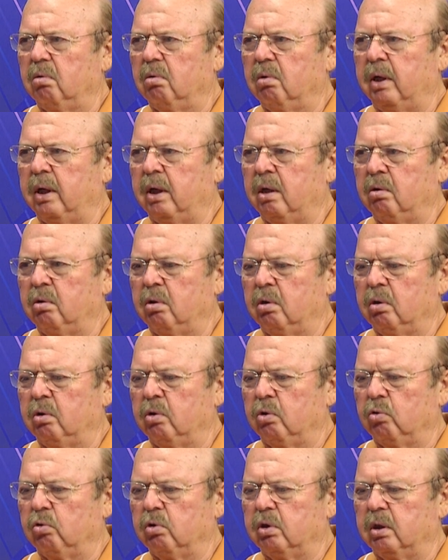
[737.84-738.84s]
yani
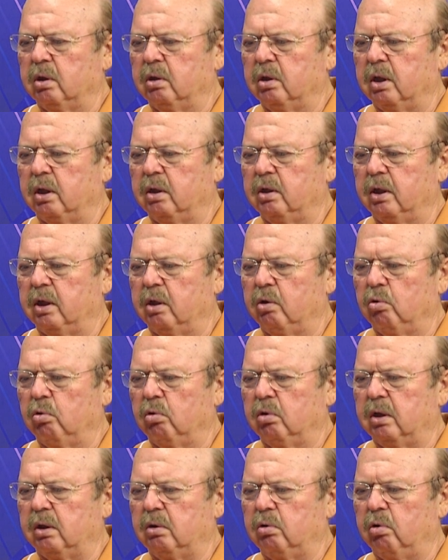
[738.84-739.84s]
yolda, yarı
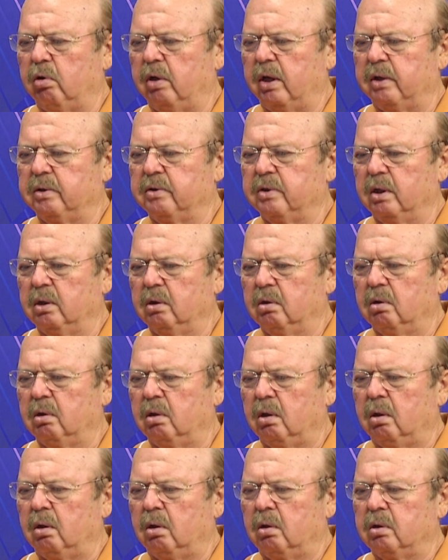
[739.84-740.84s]
yoldan dönersen
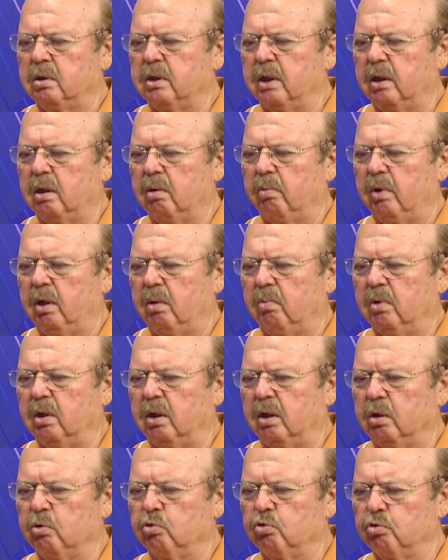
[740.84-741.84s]
sen de benim
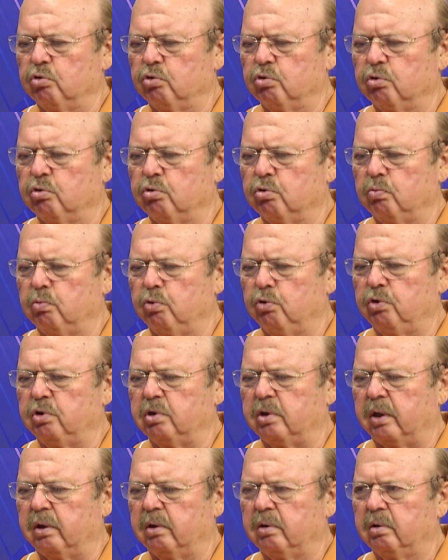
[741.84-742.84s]
kadar suçlusun bu
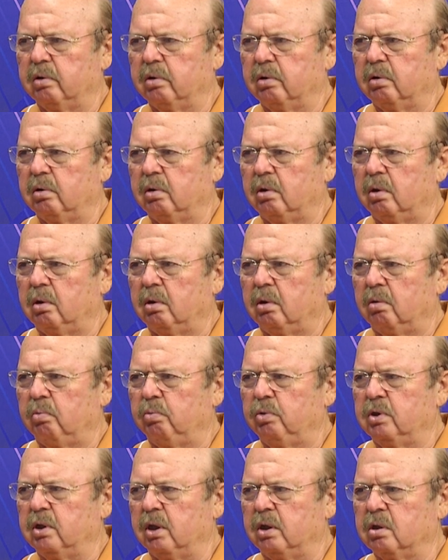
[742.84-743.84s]
işte.
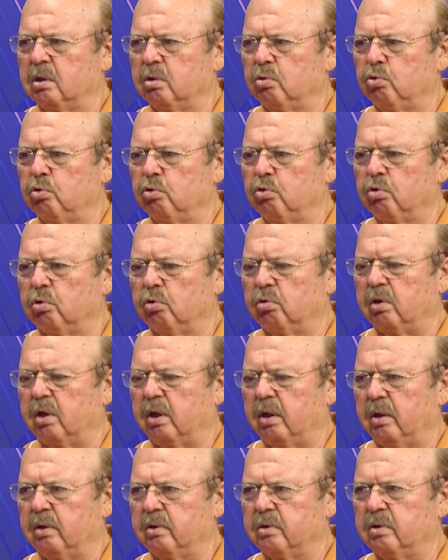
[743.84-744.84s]
Biz eski suç
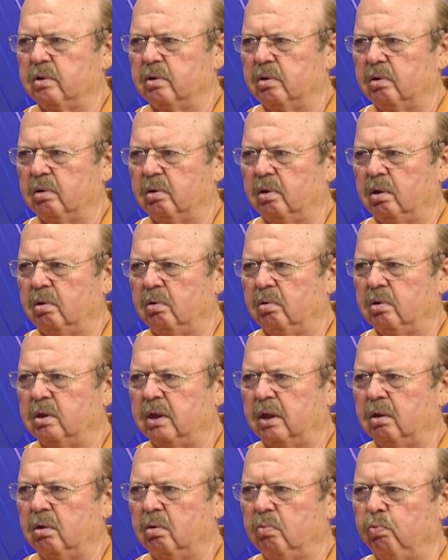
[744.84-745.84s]
ortağıyız. Dedi.
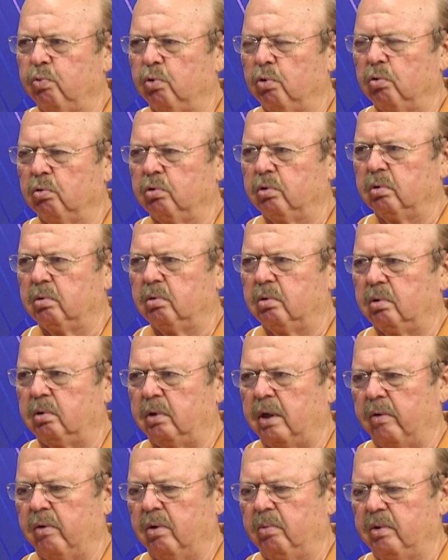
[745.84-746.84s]
Sen prol
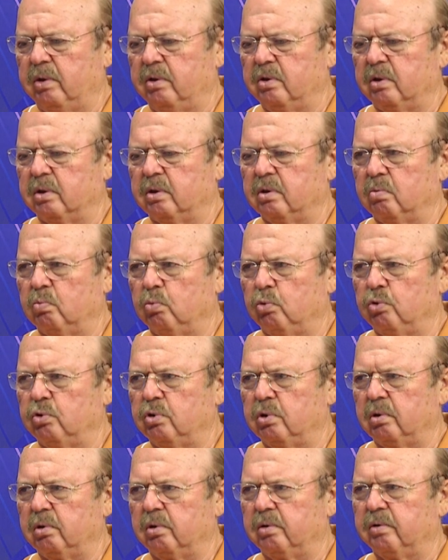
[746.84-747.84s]
devam edeceksin bu işe
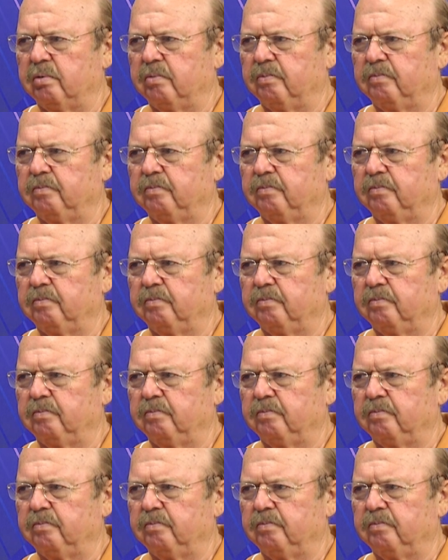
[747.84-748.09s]
dedi.